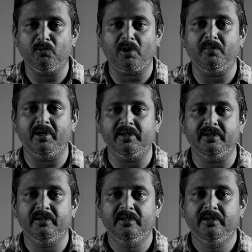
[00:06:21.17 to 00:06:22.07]
ஒரு முரண்பாடு
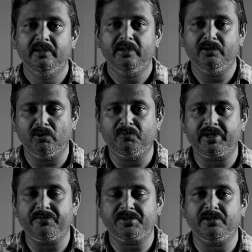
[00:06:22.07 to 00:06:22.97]
இன்னொரு
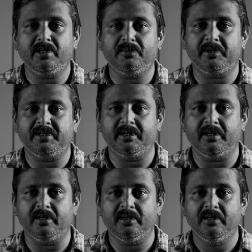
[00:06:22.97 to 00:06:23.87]
முக்கிய விஷயம் என்னென்னு
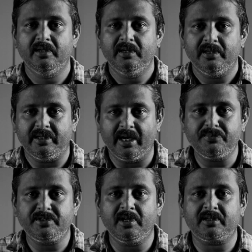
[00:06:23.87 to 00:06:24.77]
பார்த்தீங்கன்னா இந்த
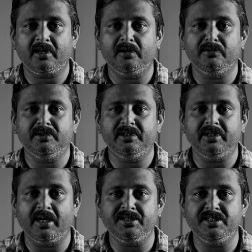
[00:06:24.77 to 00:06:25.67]
எய்ம்ஸ் டாக்டர்கள் வந்து
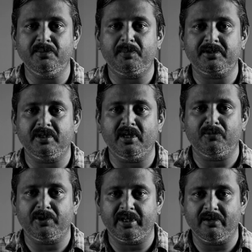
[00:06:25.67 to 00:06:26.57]
அஞ்சு பத்து தான்
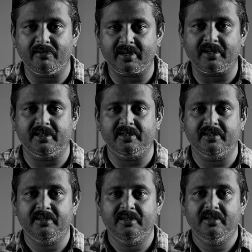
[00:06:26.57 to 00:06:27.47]
முதல் இங்கே வர்றாங்க
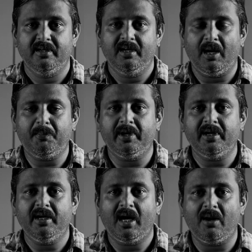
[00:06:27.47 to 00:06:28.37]
அப்போ
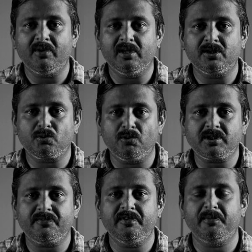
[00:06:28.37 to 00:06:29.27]
அவங்களுக்கு
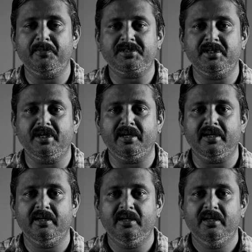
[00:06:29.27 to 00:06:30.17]
சோர்ஸ் ஆஃப் இன்ஃபர்மேஷன் என்ன
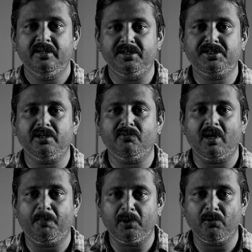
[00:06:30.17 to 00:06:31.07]
நிச்சயம் அவங்க
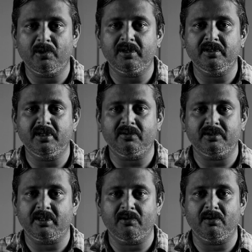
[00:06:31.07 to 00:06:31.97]
அப்பல்லோலேருந்து தான்
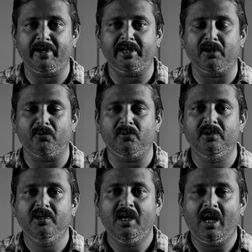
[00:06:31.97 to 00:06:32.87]
அந்த தகவல் வாங்கியிருக்கணும்
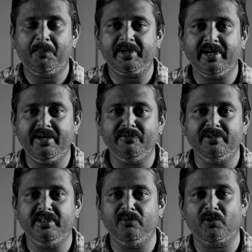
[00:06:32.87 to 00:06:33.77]
அப்போ ஏன்
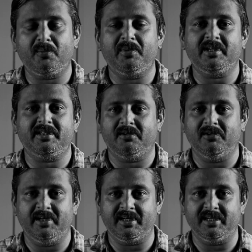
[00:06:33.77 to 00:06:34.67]
வந்து இந்த முரண்பட்ட
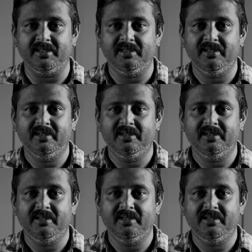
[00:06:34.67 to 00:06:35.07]
தகவல் இருக்குது